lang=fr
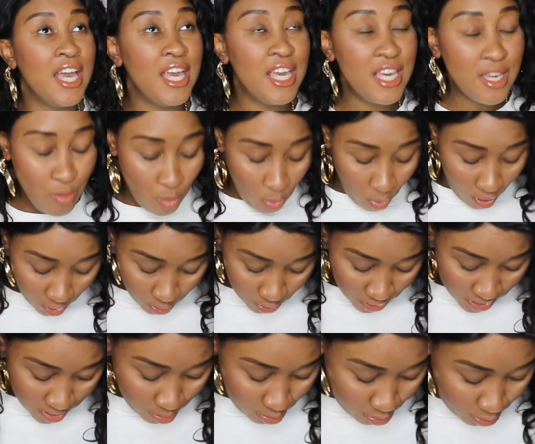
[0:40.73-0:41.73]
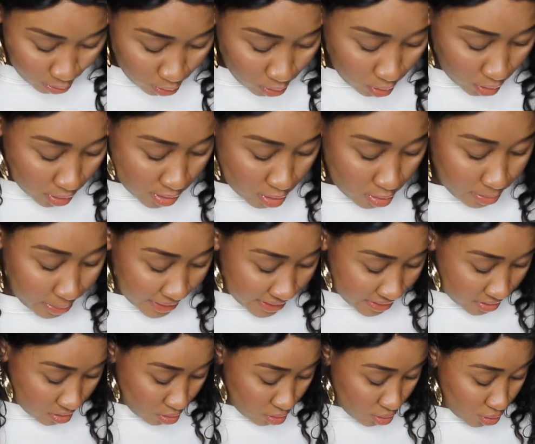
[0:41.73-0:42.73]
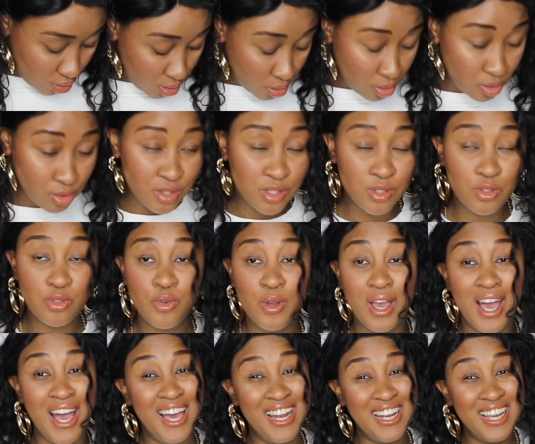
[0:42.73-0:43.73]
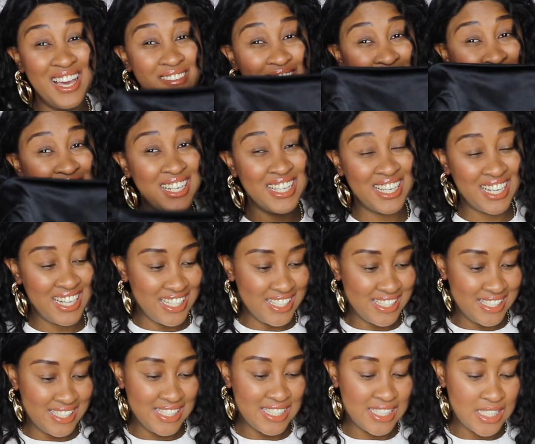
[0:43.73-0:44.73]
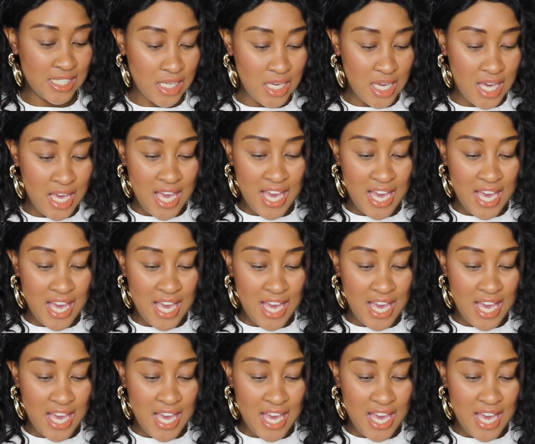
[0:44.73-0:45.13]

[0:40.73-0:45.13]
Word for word: Et moi, oui, pour ce printemps, je continue à aller avec les classiques.